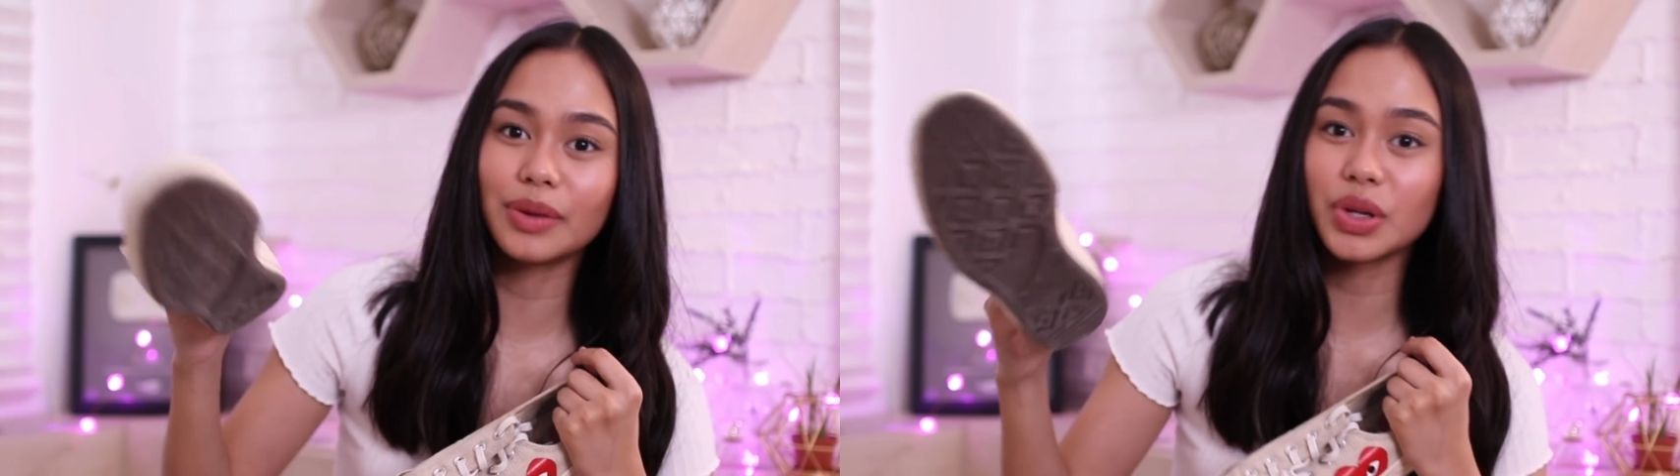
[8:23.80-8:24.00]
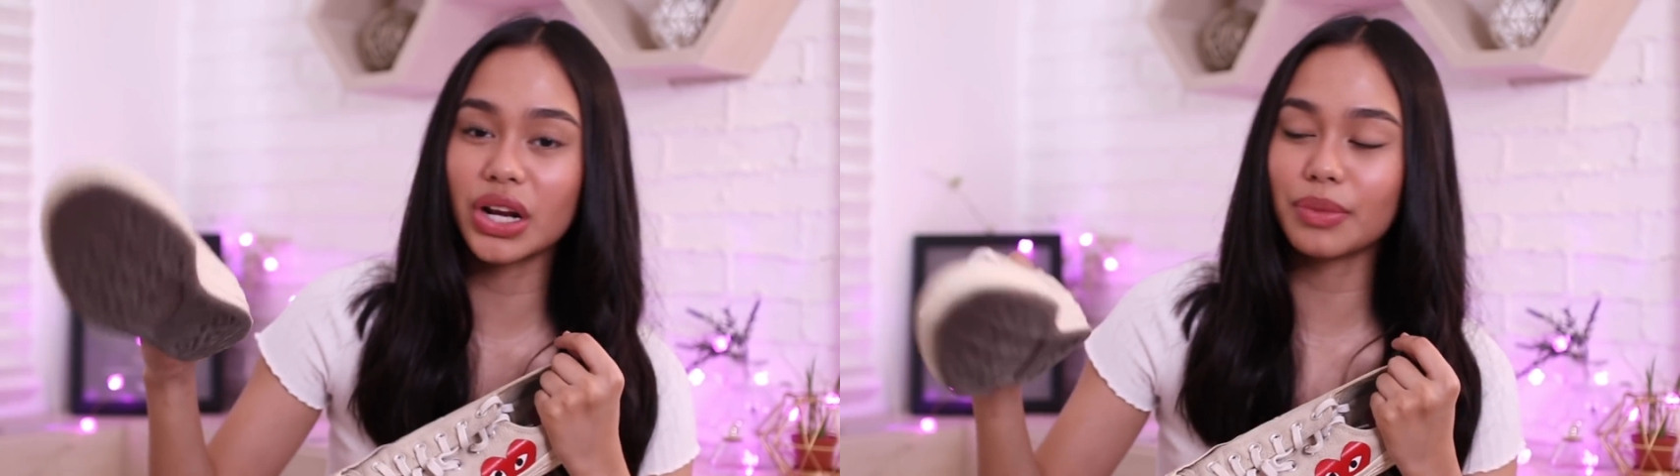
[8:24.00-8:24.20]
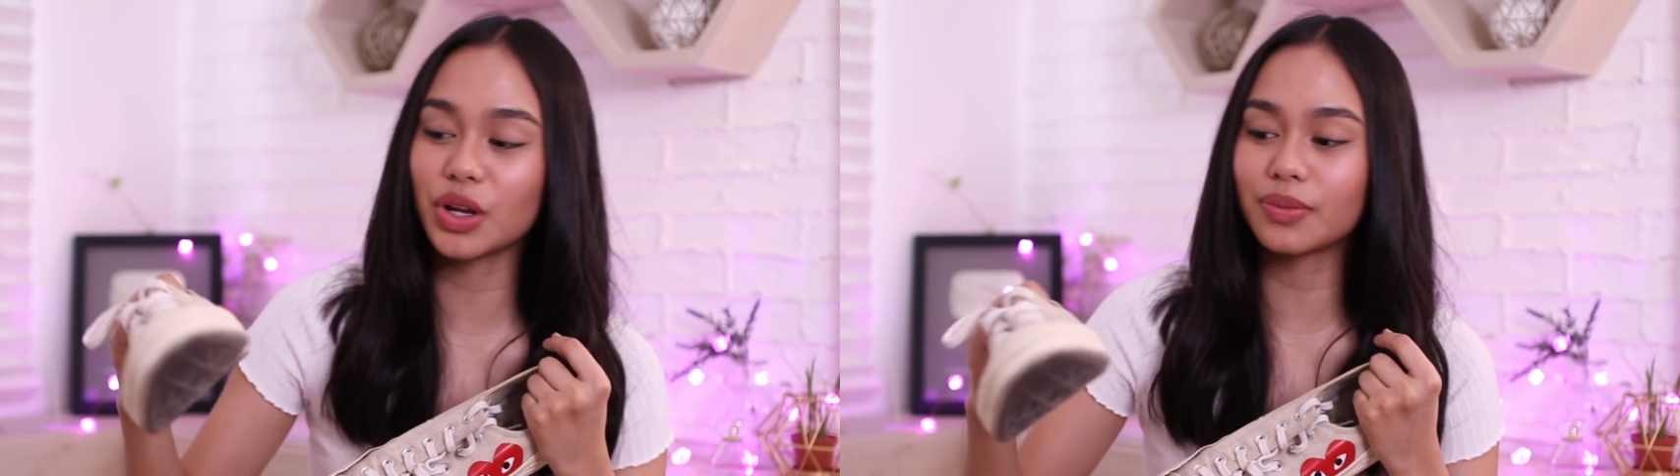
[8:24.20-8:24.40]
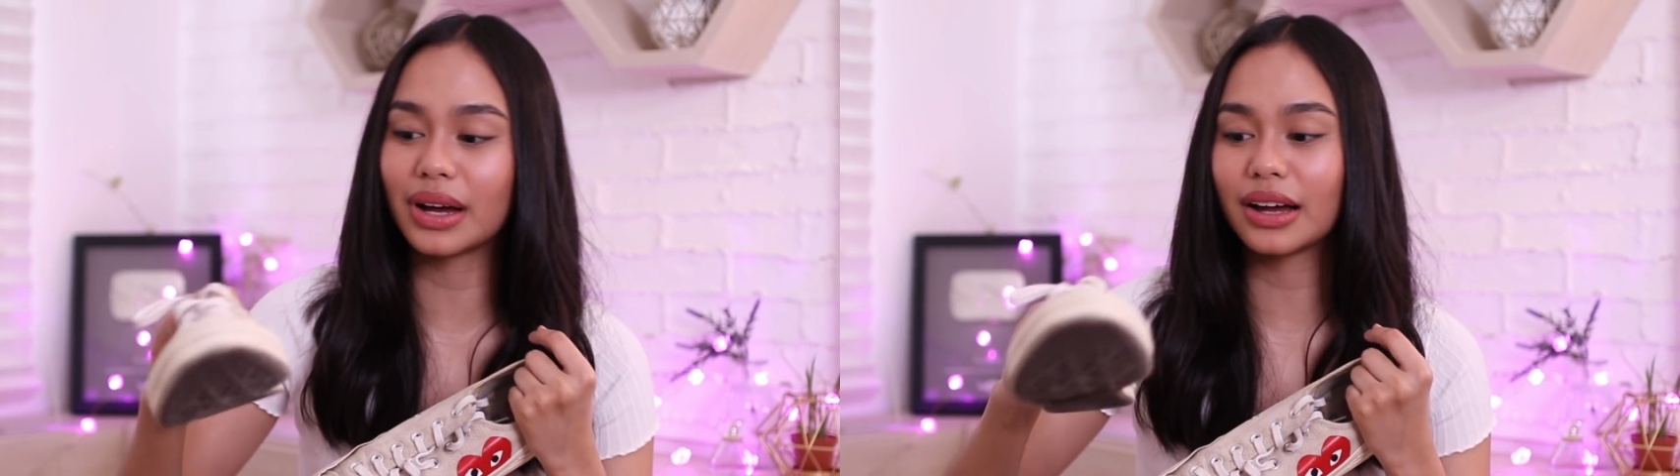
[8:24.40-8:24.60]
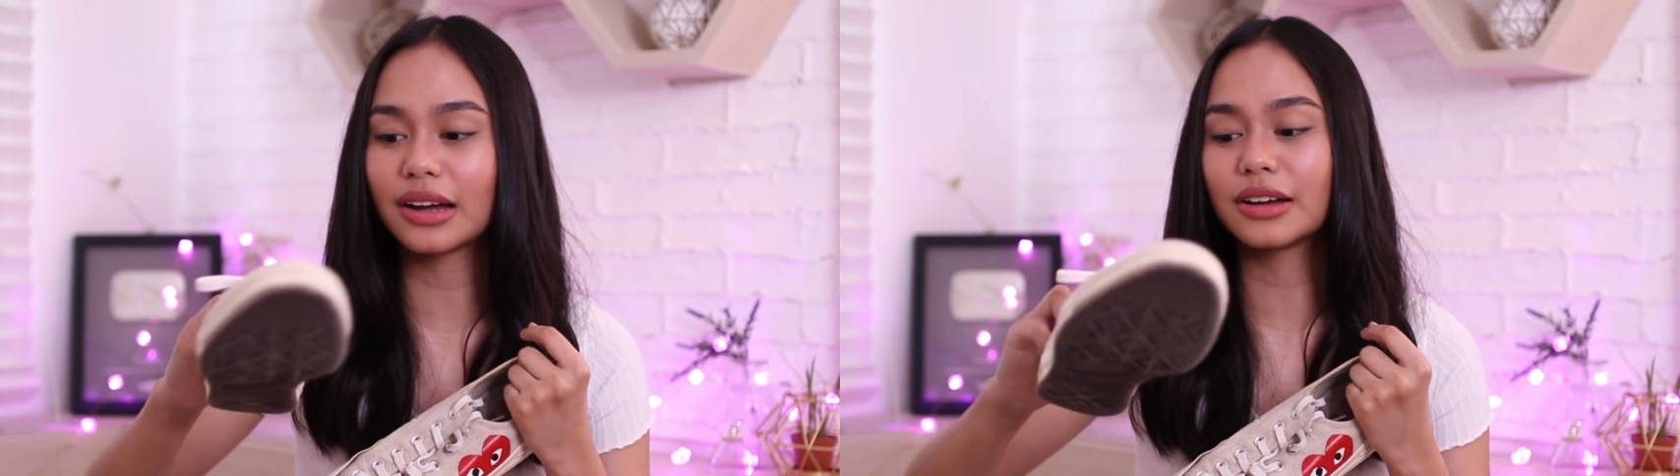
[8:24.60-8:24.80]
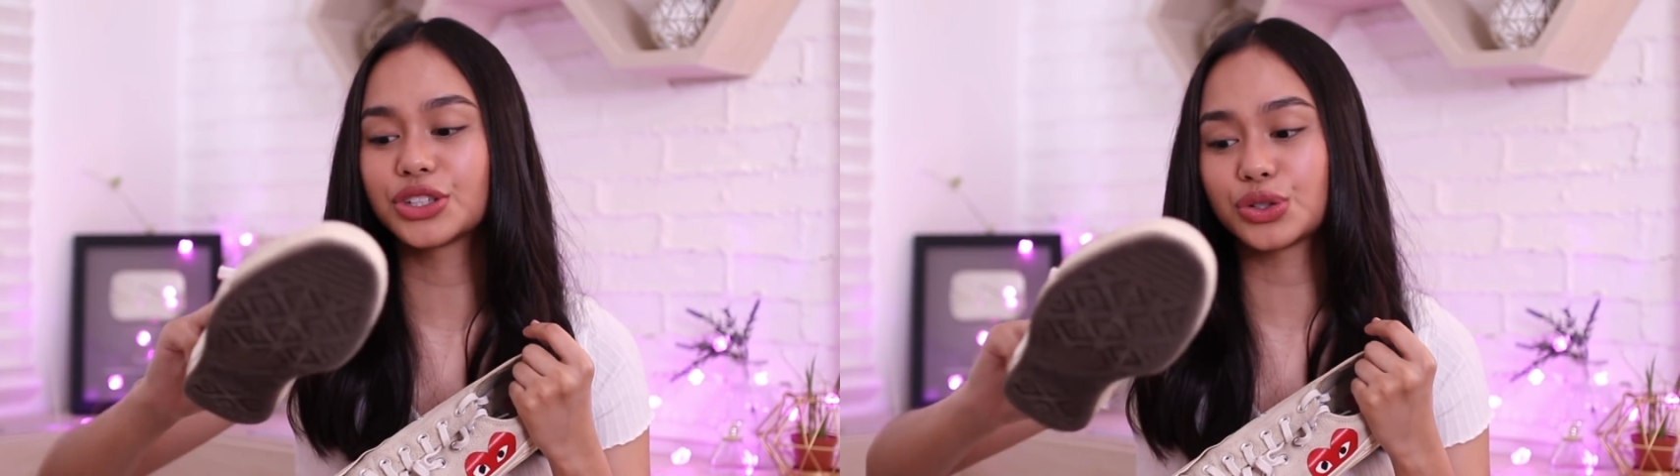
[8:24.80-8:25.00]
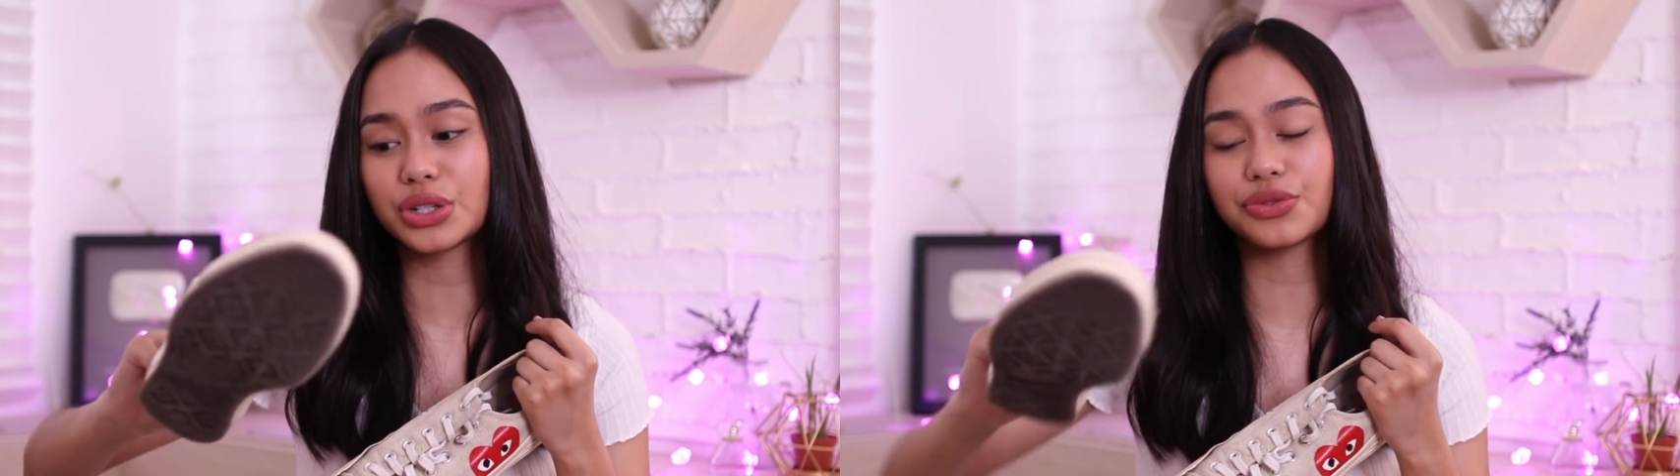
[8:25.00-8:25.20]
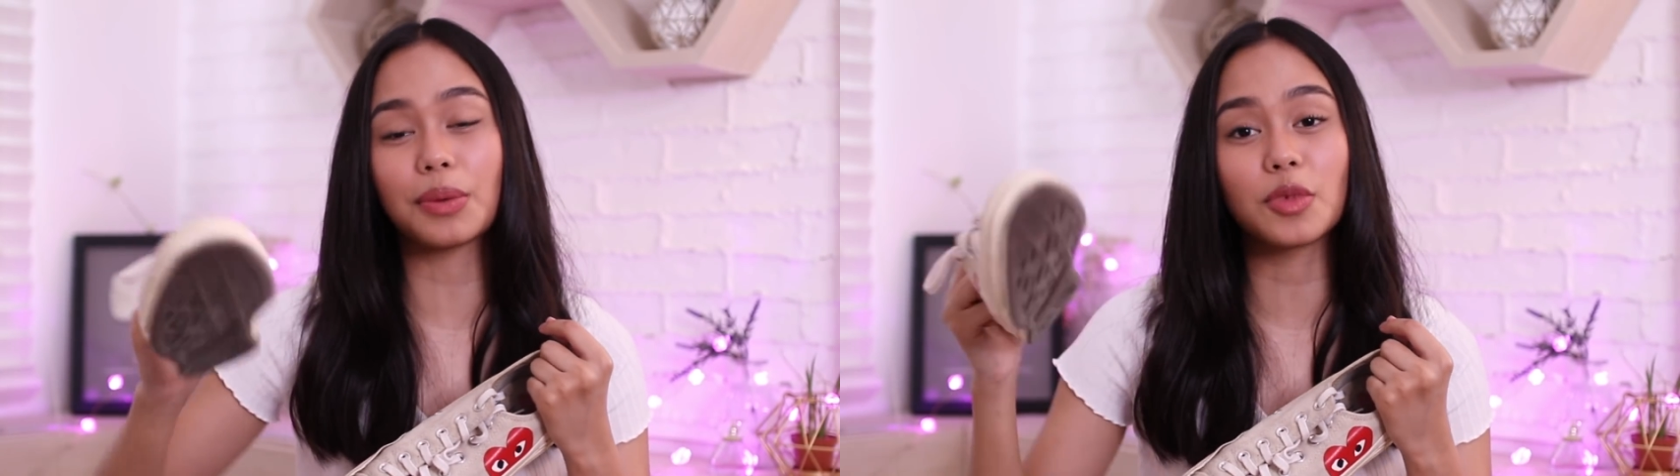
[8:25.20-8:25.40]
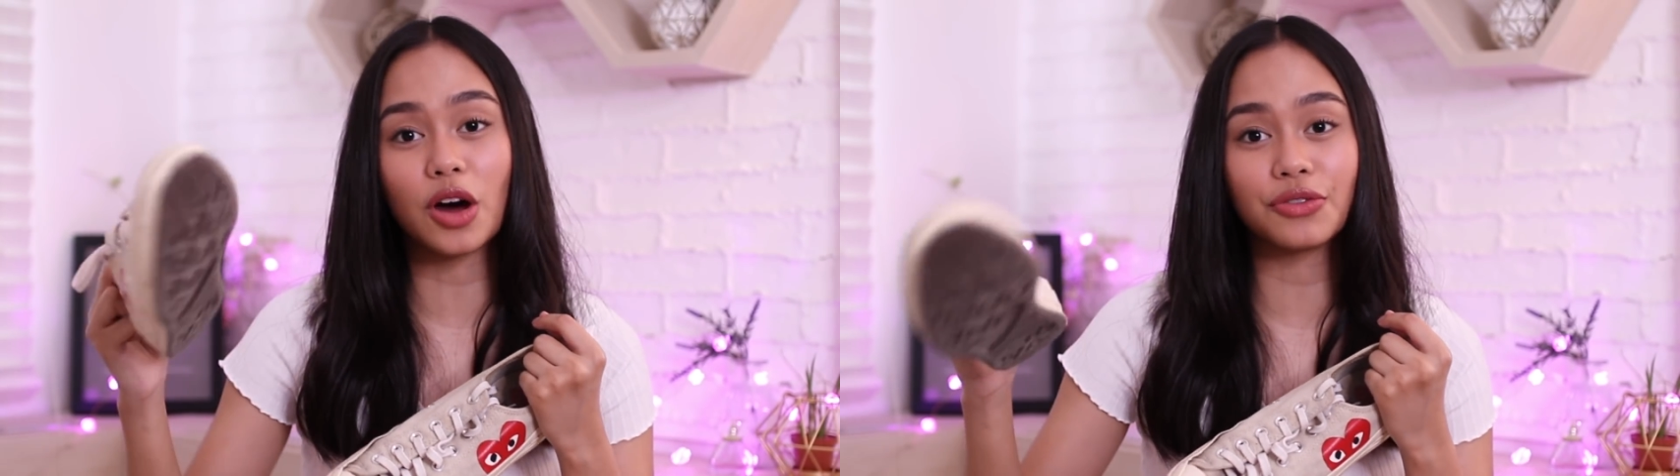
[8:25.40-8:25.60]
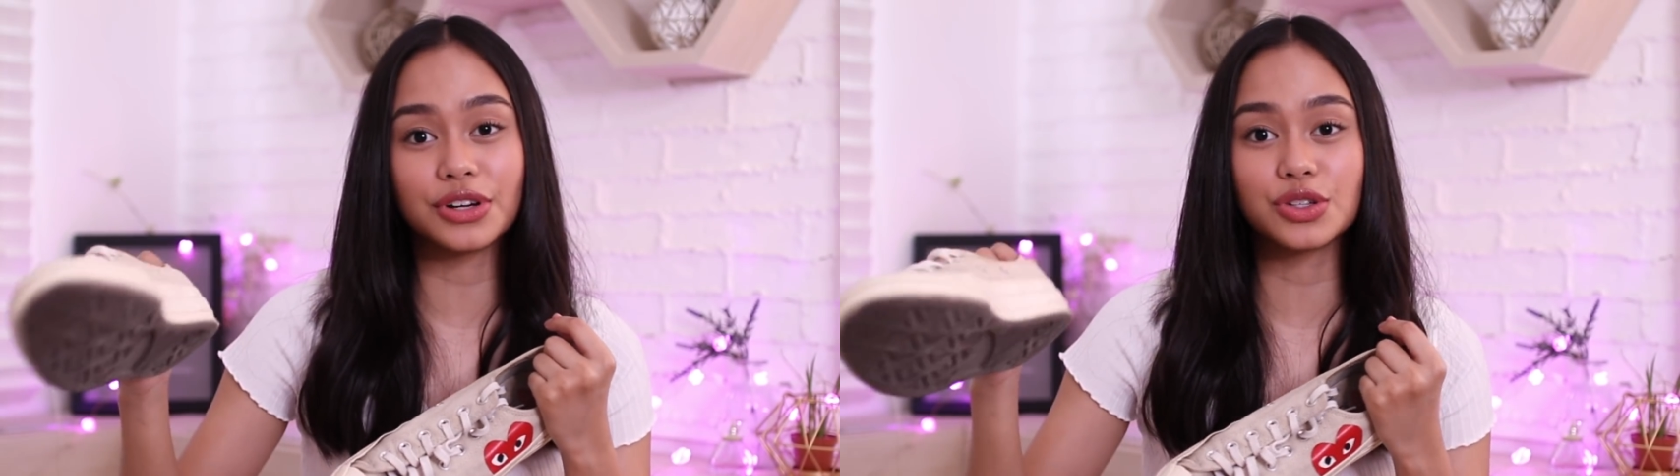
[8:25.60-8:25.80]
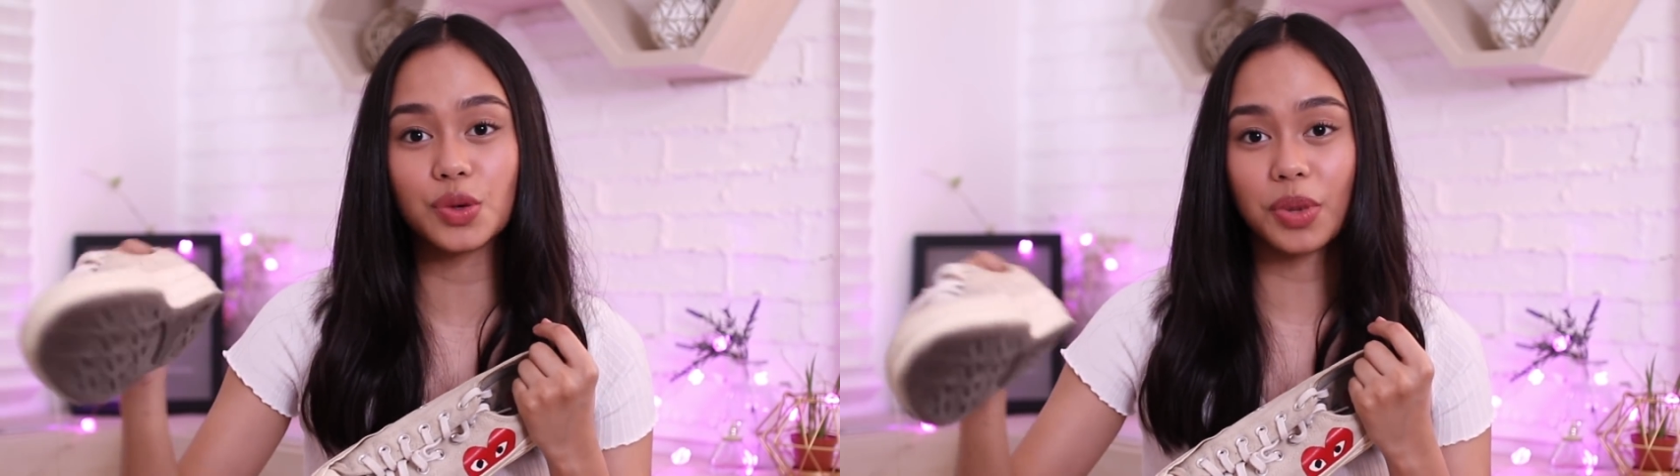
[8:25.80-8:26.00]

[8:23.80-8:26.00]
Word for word: Alam niyo naman yung mga shoes from Converse,